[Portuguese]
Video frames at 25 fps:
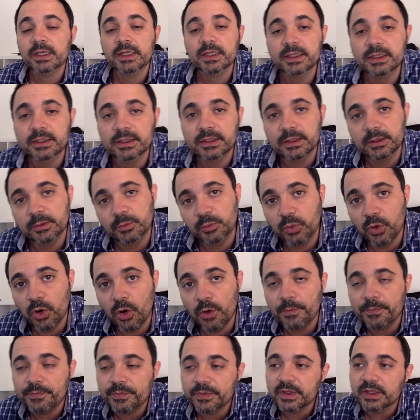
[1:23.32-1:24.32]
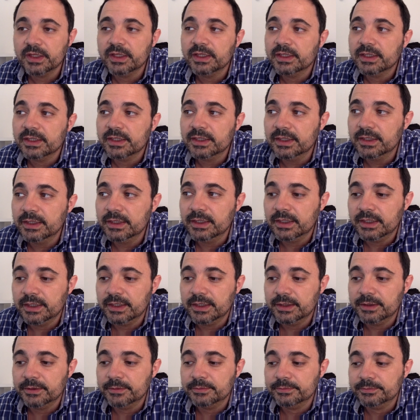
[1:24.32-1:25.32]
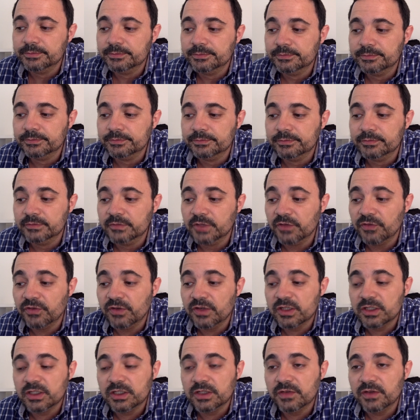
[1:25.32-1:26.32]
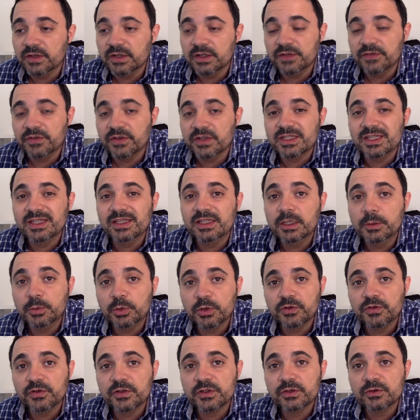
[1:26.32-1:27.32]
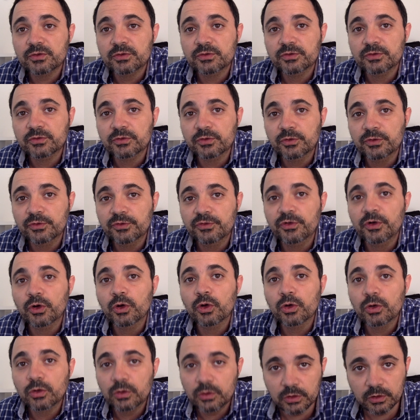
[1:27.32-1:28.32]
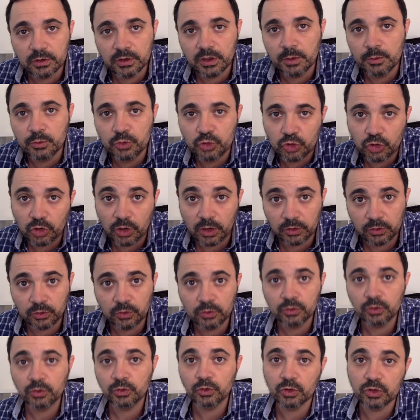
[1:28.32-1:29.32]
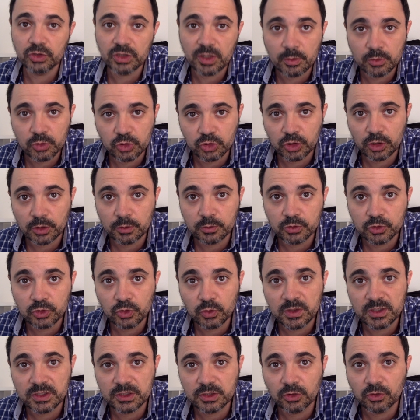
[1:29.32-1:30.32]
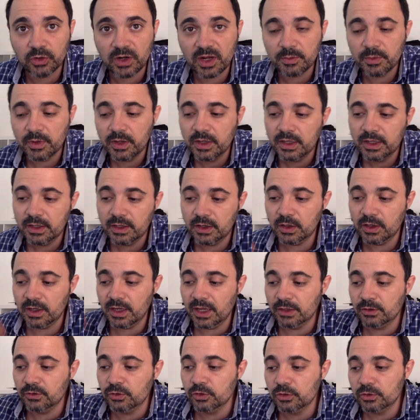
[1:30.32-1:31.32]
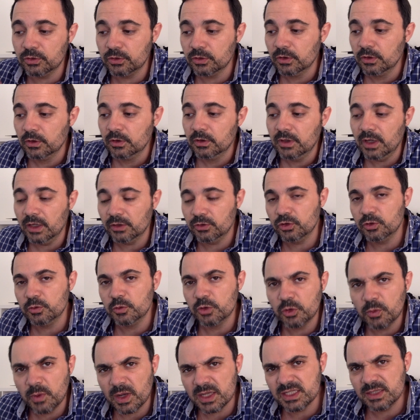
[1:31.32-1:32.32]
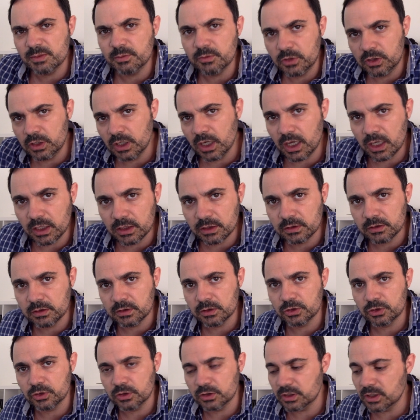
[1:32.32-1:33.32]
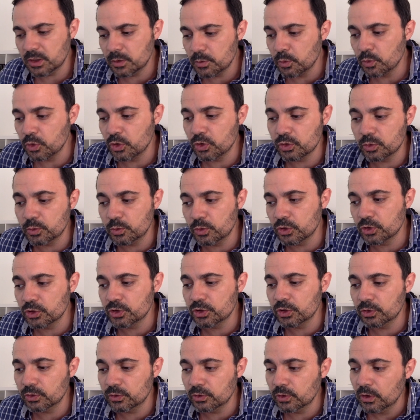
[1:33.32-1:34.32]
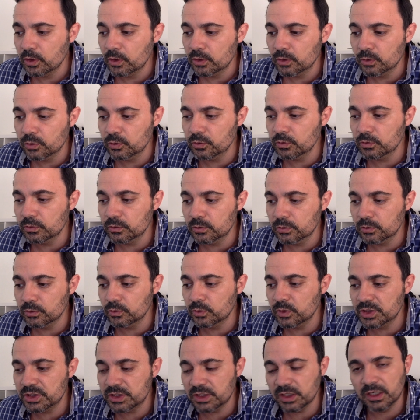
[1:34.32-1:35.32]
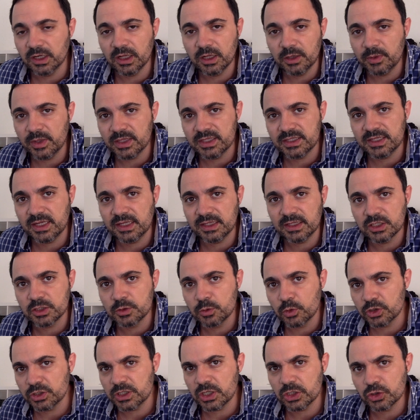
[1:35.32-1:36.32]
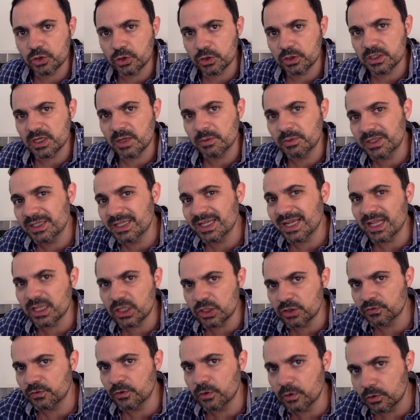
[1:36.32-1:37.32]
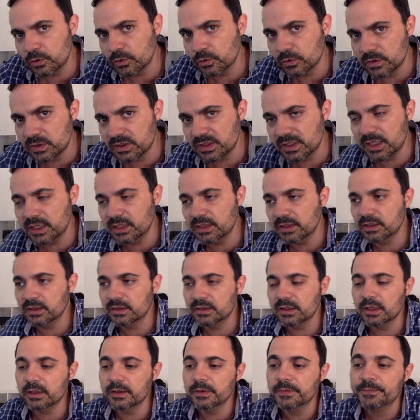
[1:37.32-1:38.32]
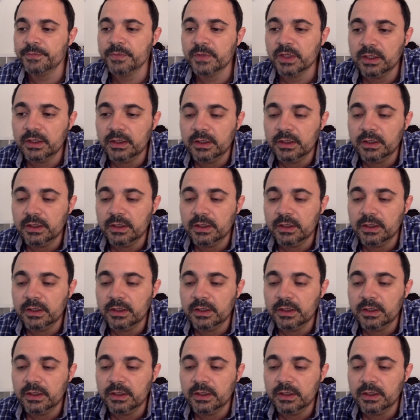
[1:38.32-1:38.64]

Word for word: Uh, pô, um, não, faz, não, não, faz sentido depois fazer um, um vlog a mostrar tudo o que nós já mostramos no Instagram. É, é, tudo, é tudo muito mais imediato. Acho que a gente mostra no, no, no Instagram, etc. Mostra as coisas à medida que elas vão acontecendo e tal.